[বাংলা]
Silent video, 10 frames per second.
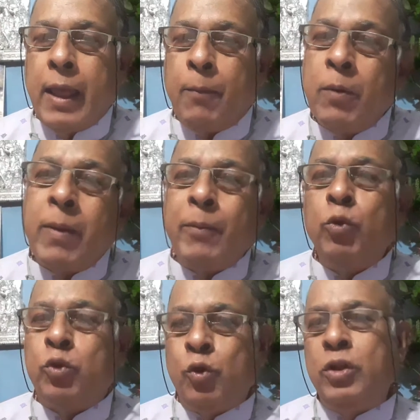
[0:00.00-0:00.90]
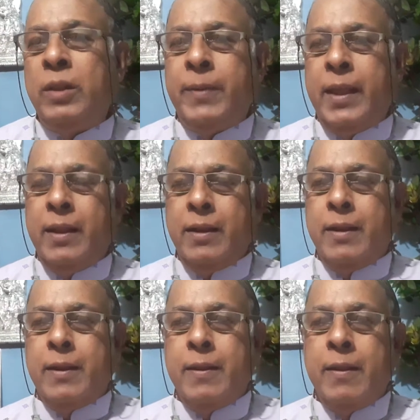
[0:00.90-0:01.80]
এমনভাবে উত্তর দিবে
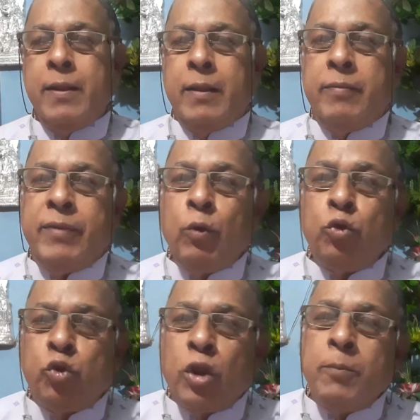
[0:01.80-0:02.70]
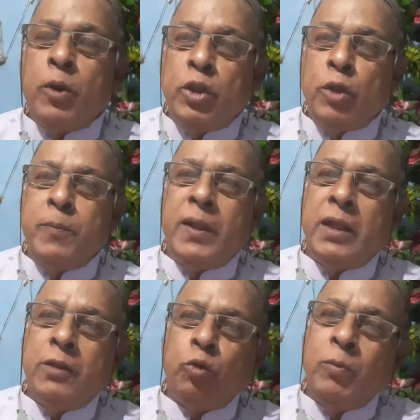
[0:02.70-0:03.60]
যে উত্তরের মধ্যে দিয়ে
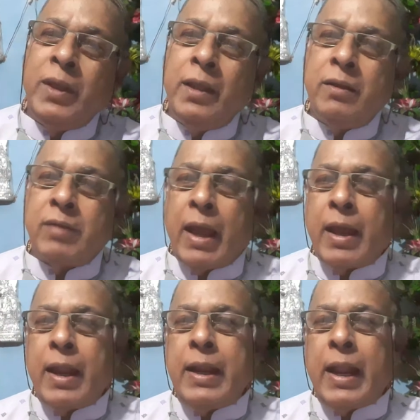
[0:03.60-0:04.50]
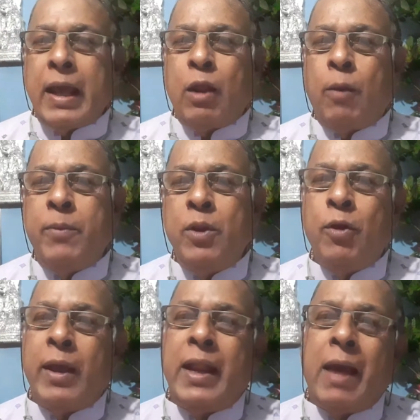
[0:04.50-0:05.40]
তুমি সাকার নিরাকার অভিন্ন
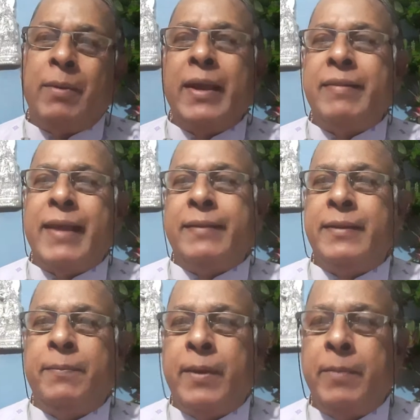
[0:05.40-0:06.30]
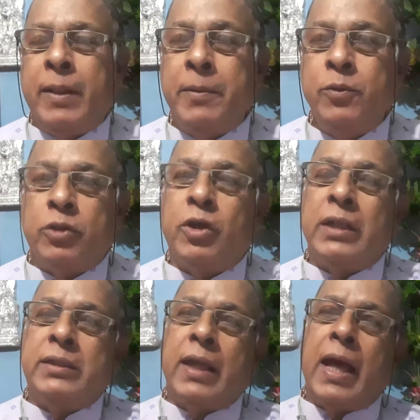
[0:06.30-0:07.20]
জ্ঞানে আমাকে জানতে পারবে যেমন
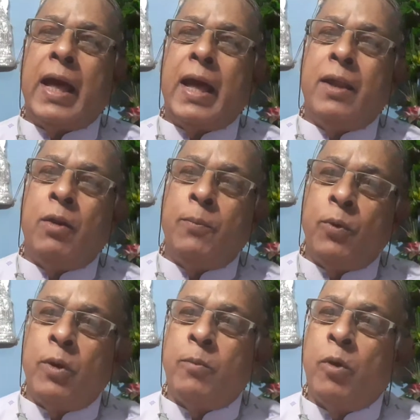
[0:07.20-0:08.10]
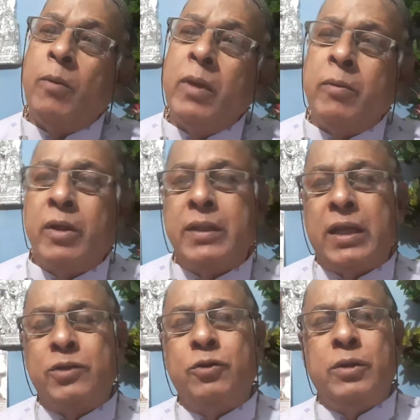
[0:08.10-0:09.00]
যতকাত্তা নপুন মোম এবং যা
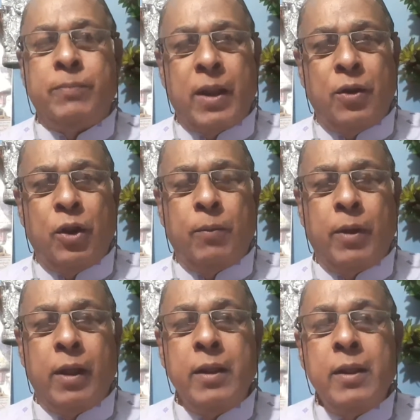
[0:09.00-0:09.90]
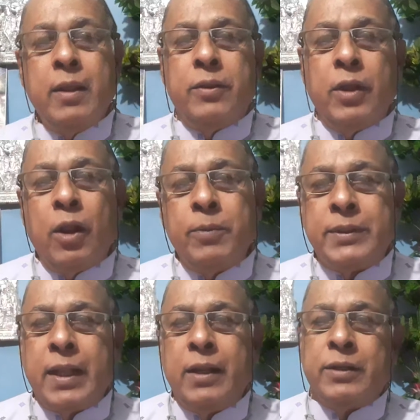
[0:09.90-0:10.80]
শশী পাণ্ডব যেন
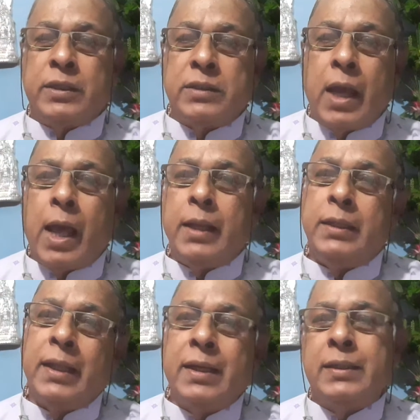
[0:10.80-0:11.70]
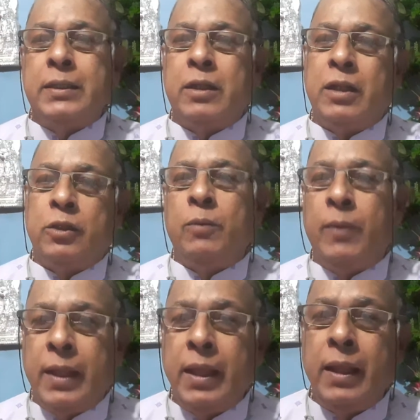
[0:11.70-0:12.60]
ভূতান্ন শেষানি দক্ষাতান্ন
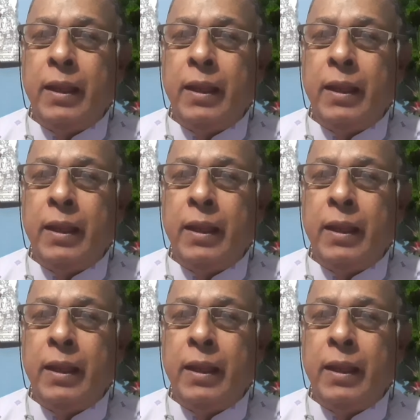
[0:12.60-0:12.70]
তুমি